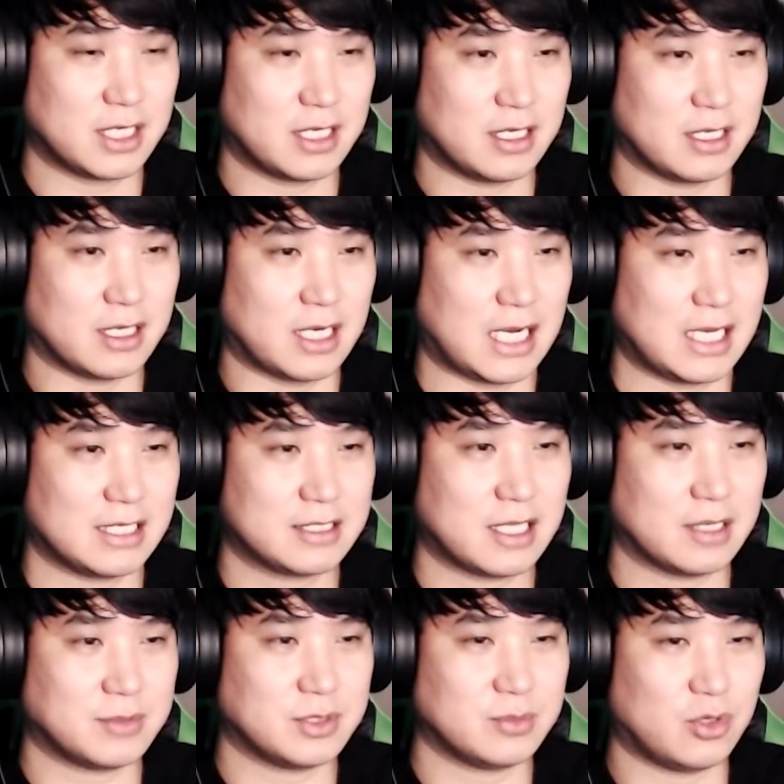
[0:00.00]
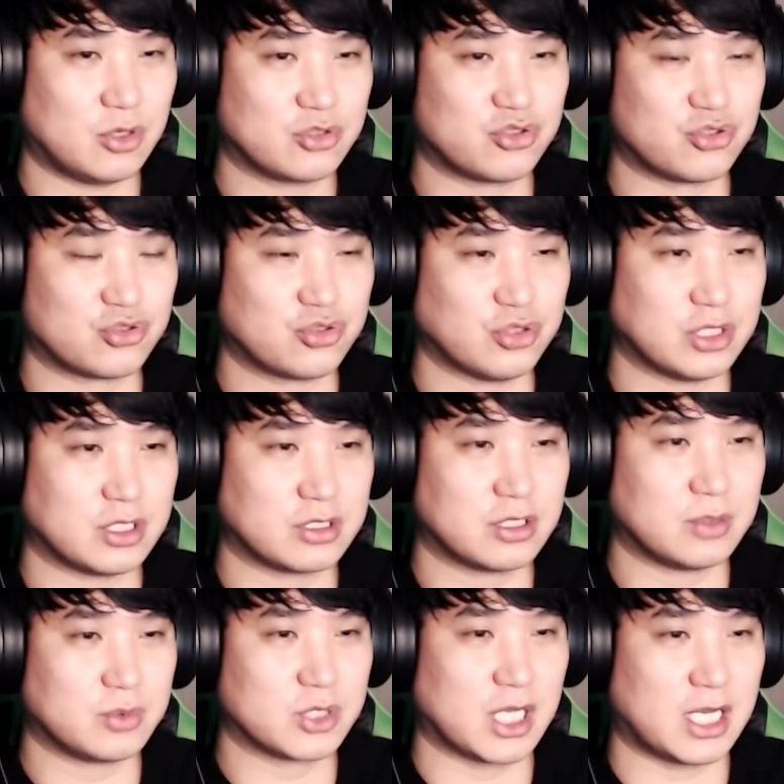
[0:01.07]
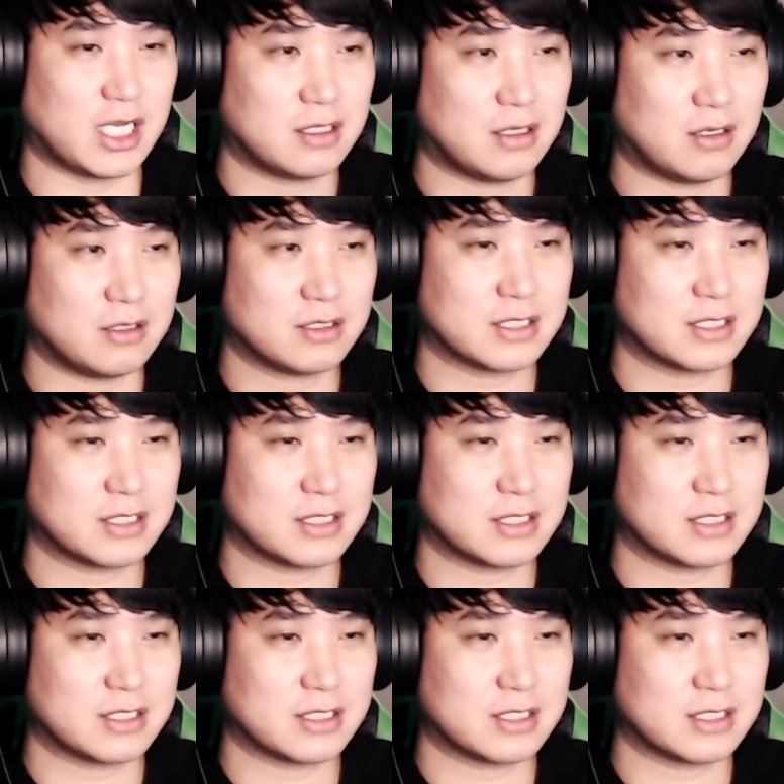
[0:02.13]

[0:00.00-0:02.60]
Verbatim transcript: 아이템을 뭐 죽고 이런 거보다 얼른